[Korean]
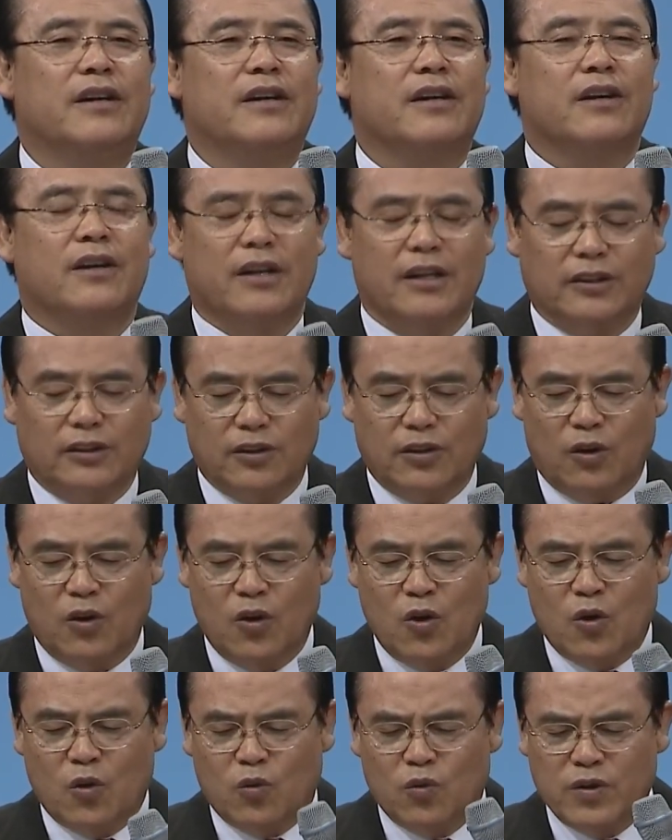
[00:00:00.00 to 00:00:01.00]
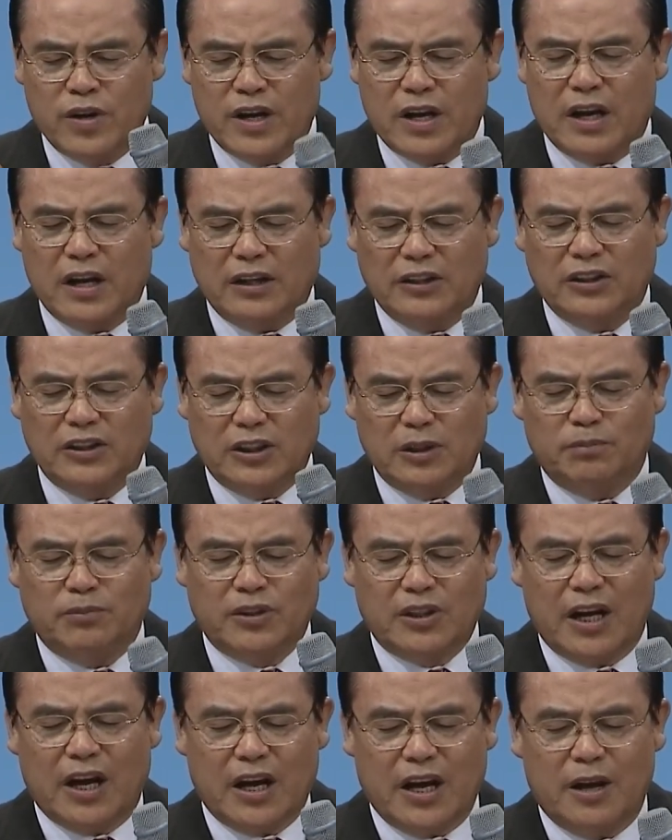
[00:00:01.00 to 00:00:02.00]
그래서 우리가
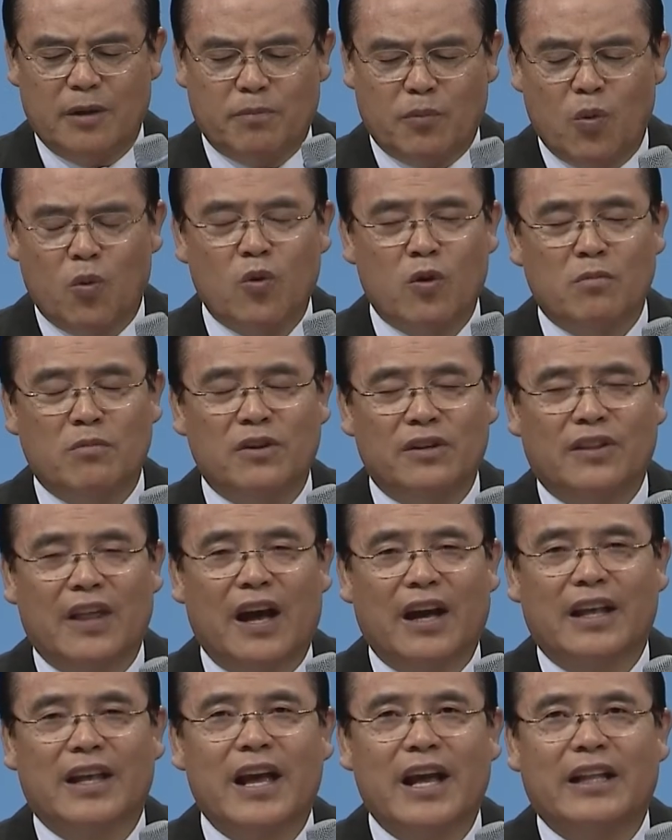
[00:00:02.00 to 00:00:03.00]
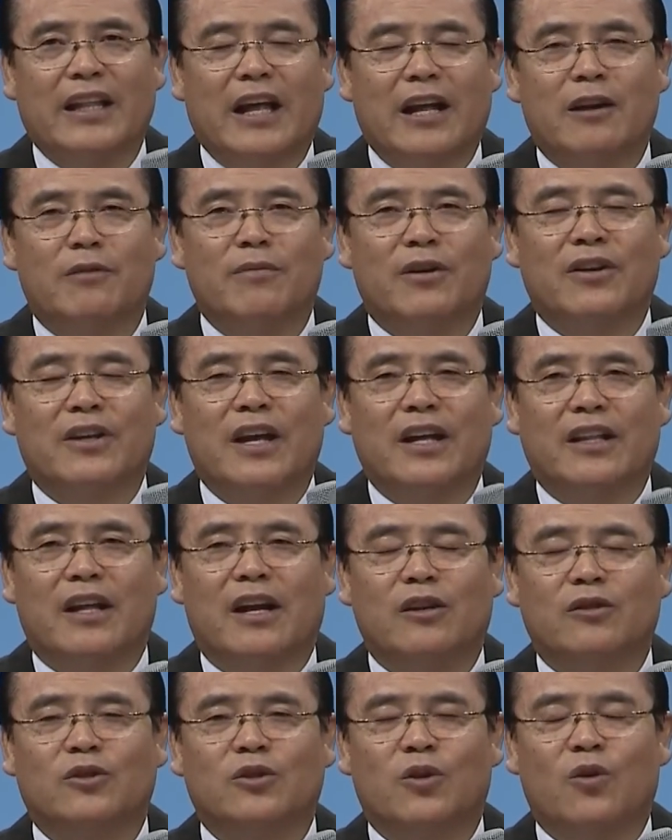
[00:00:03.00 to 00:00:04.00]
십자가의 복음을 다 깨달으면
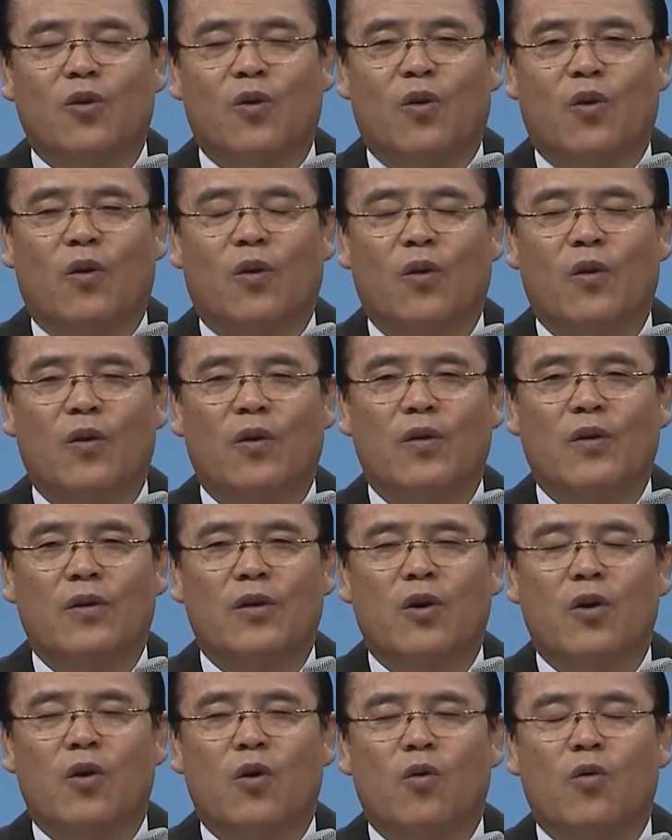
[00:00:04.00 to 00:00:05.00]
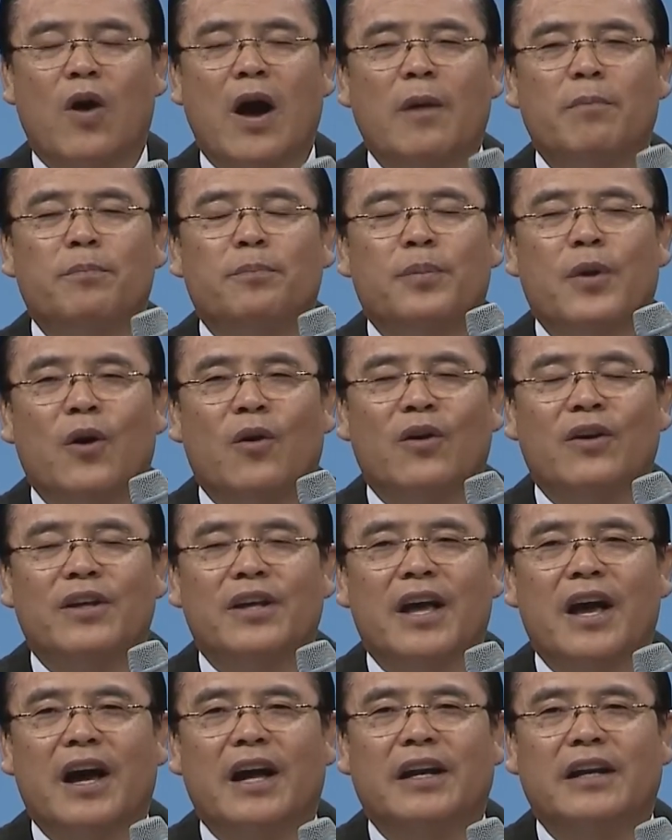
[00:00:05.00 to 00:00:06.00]
깨달을수록
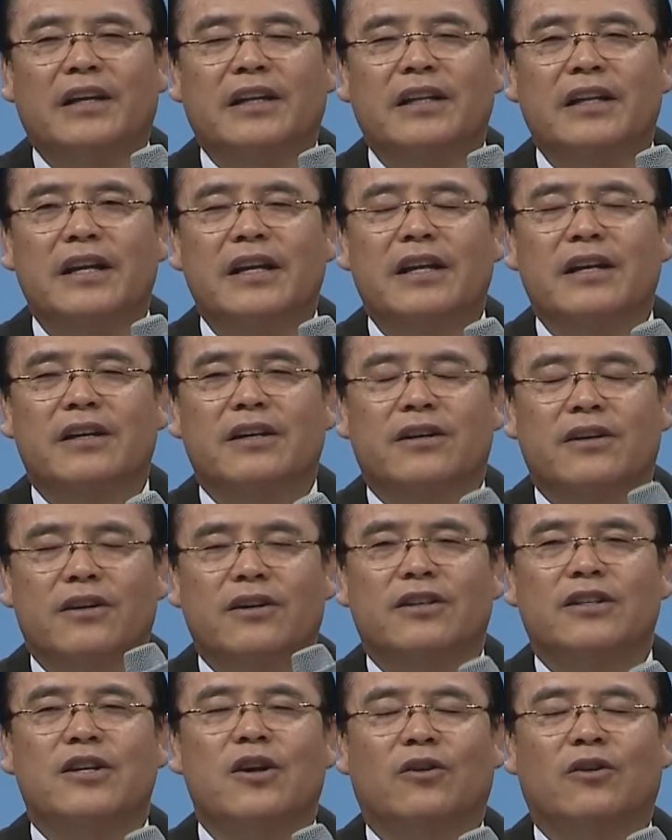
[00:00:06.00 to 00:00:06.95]
화평케 하는 그런